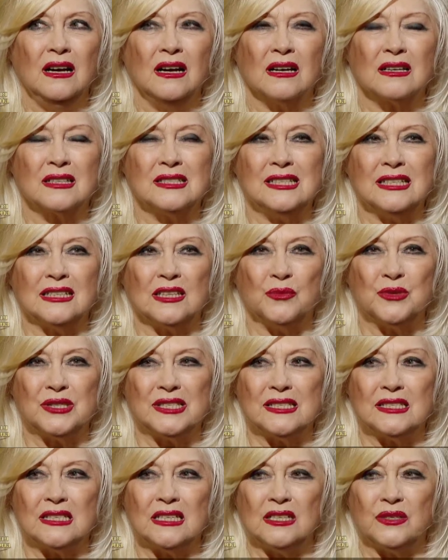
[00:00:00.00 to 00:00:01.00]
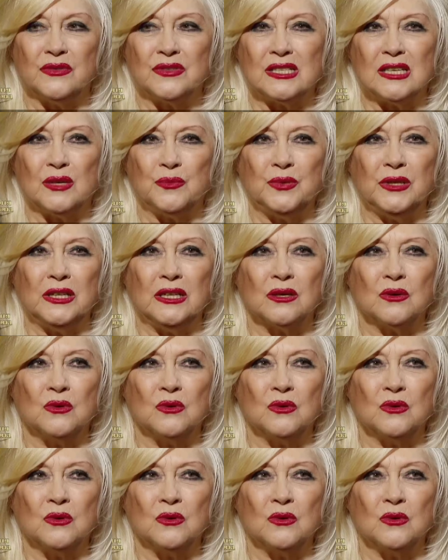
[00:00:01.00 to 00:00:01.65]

где-то мы сидели все, пили